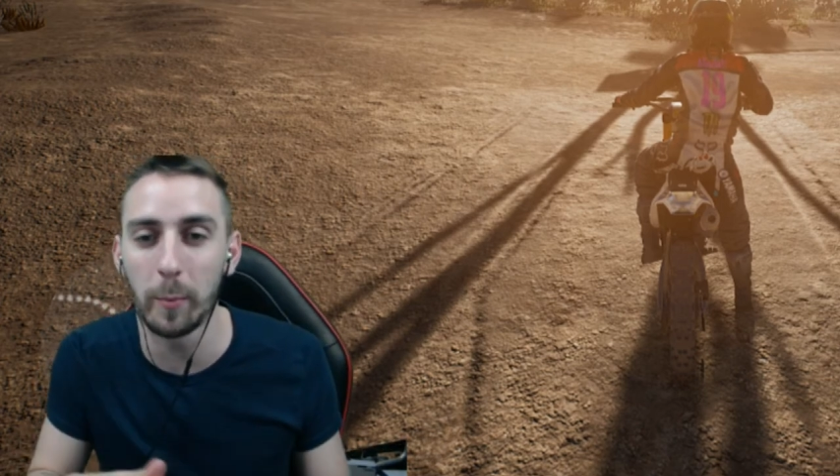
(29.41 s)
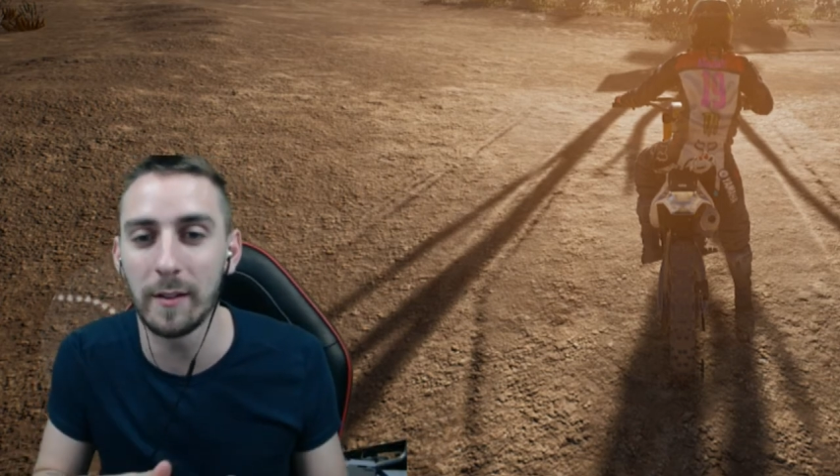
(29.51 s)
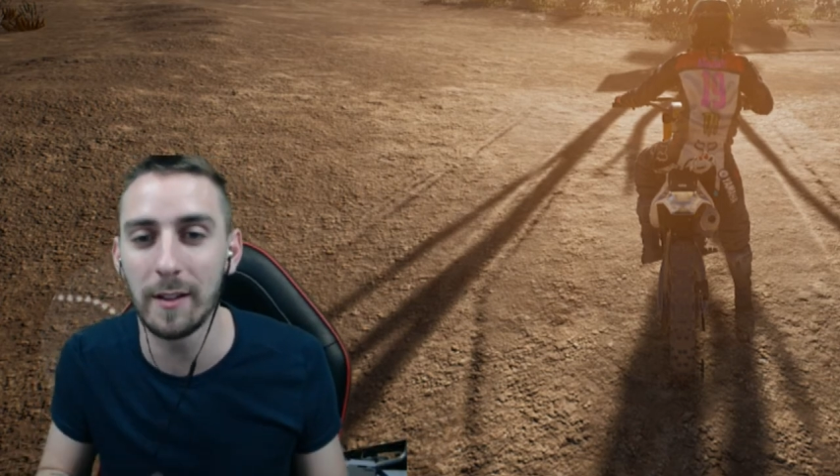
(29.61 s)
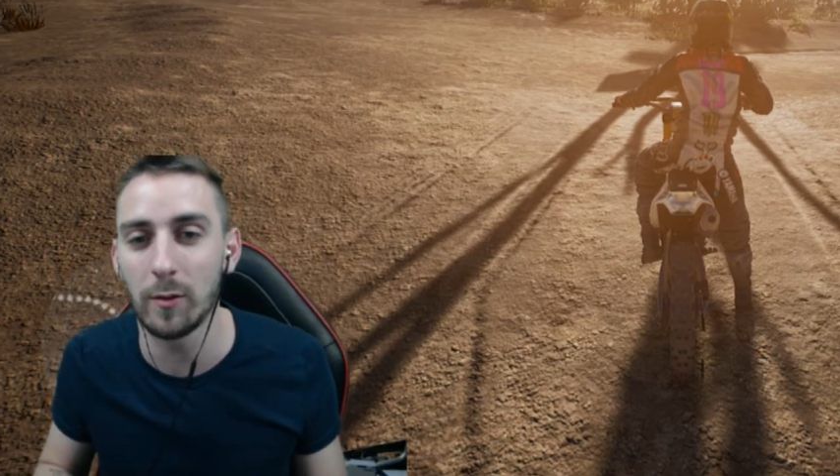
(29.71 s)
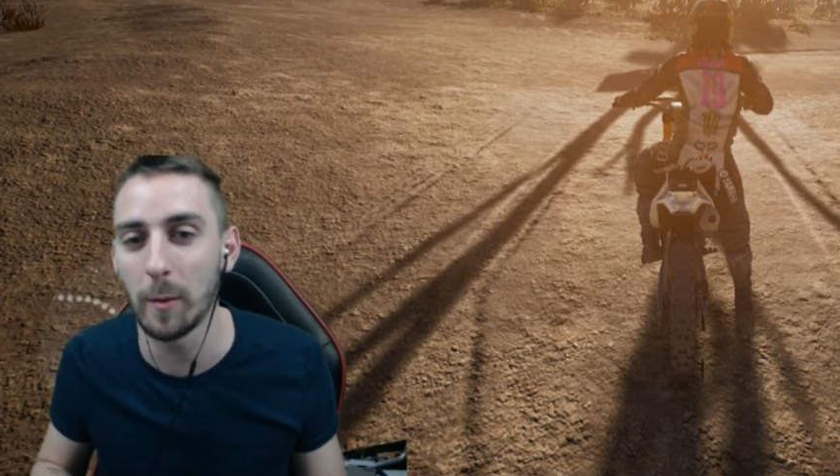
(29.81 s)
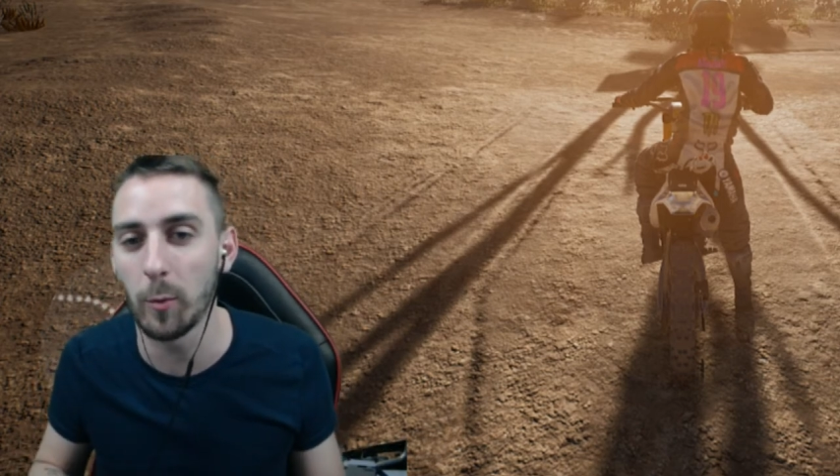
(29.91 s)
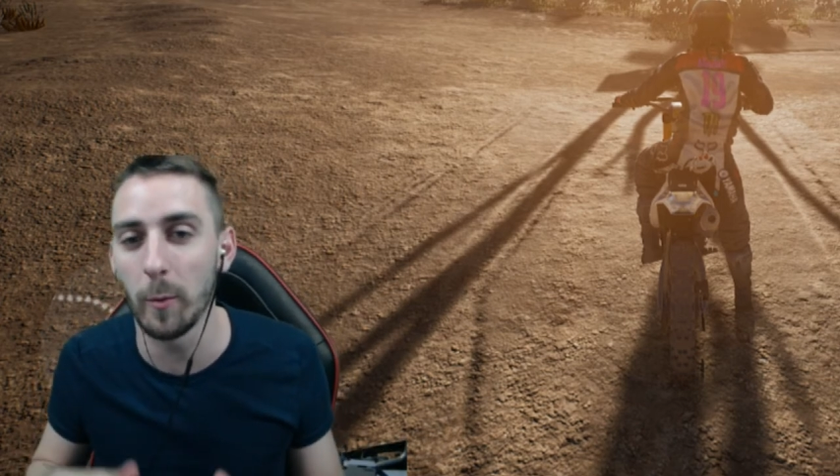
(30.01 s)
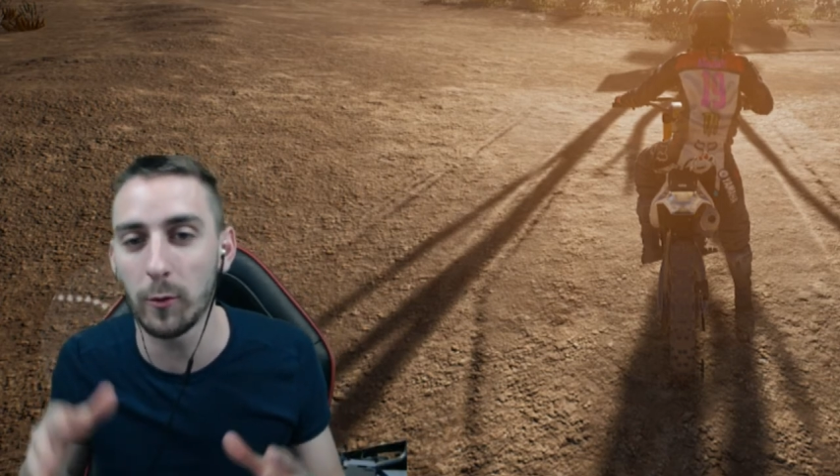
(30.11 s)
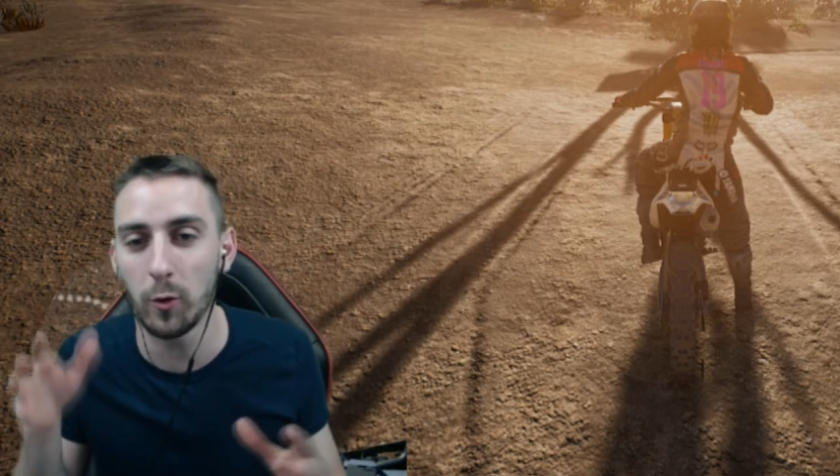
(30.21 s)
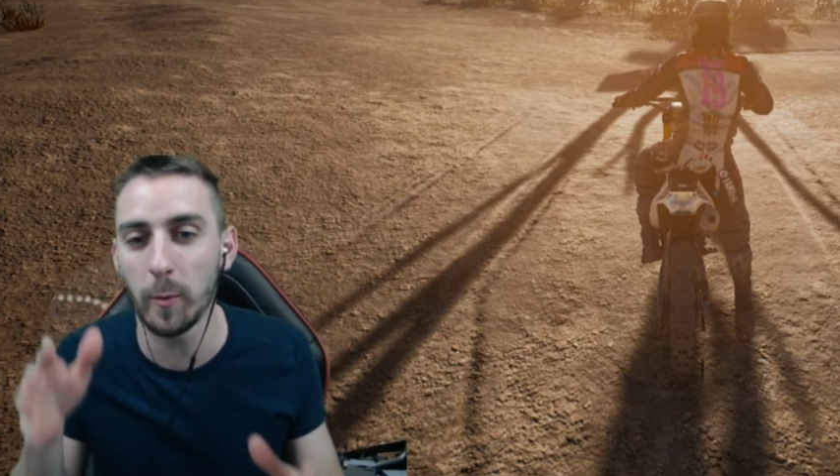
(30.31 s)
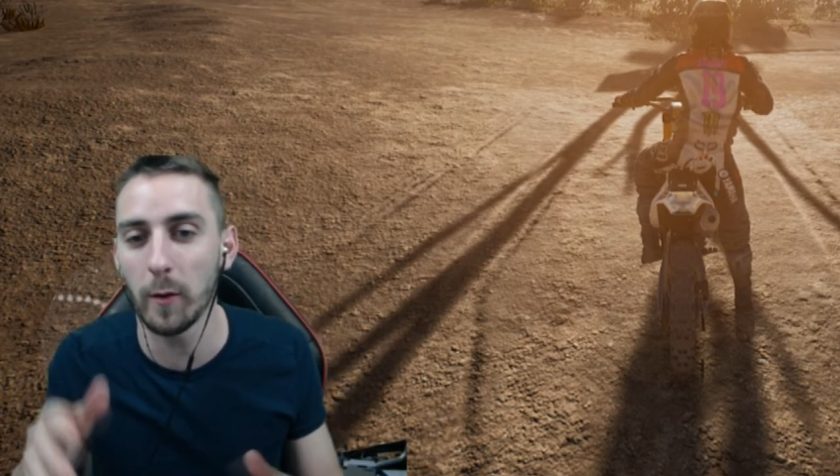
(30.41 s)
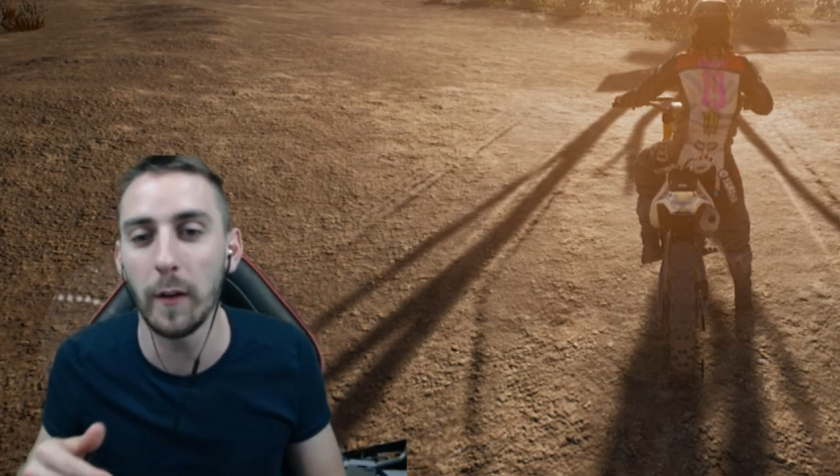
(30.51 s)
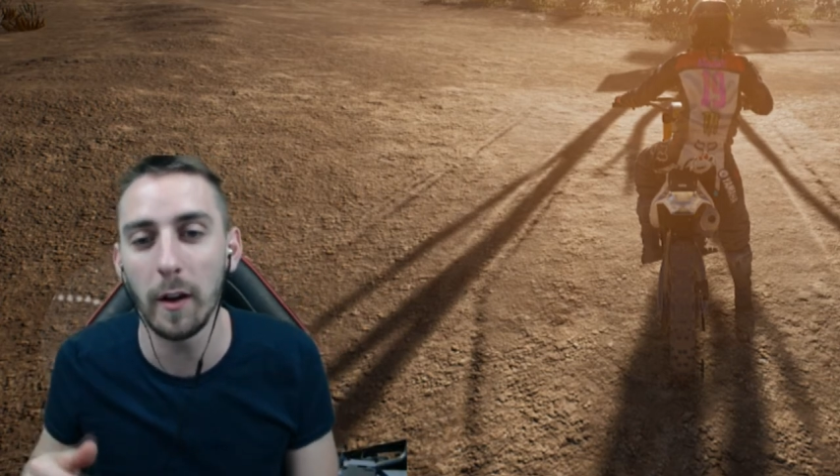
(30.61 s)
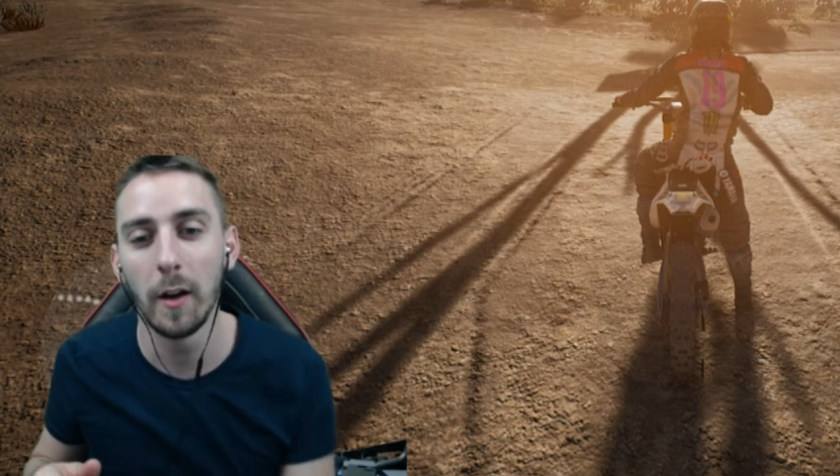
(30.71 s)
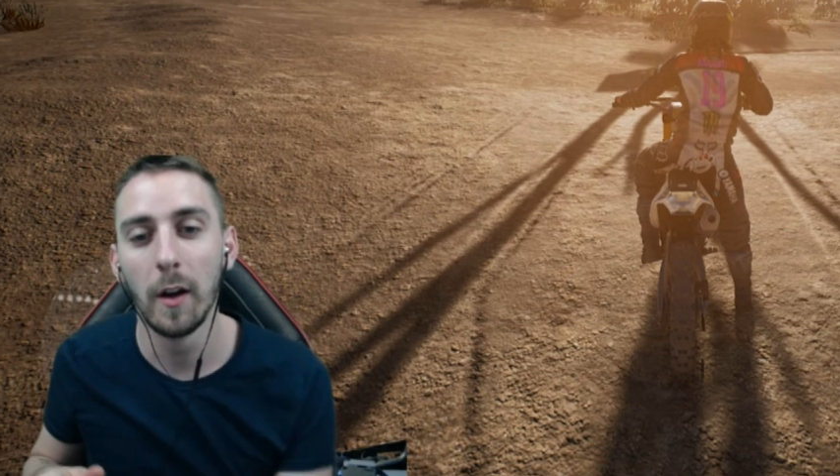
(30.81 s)
PC Tout simplement parce que je
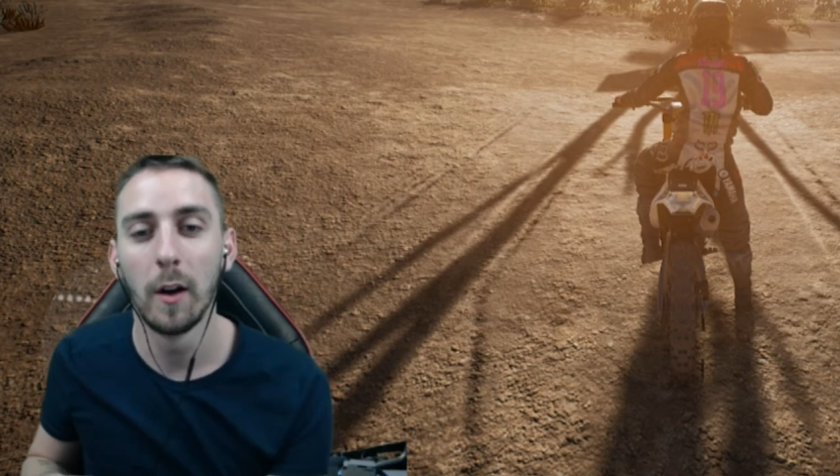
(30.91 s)
préfère